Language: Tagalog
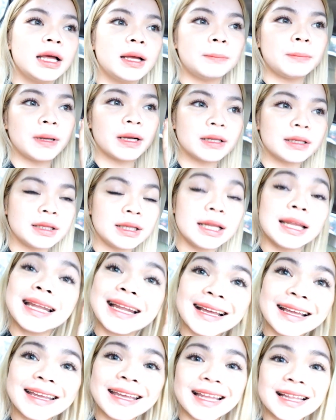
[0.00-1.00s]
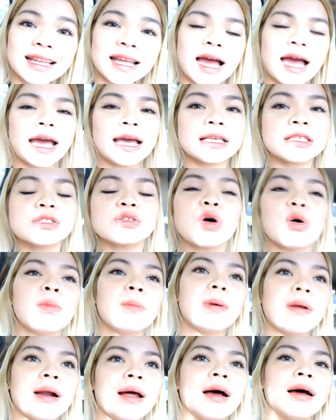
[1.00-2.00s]
pag nilagyan ka eh
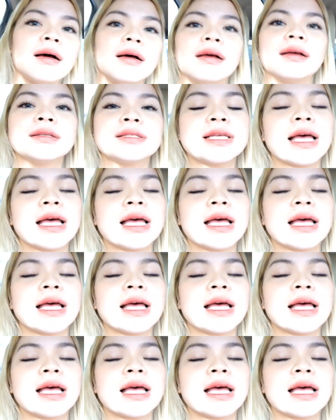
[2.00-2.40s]
sobrang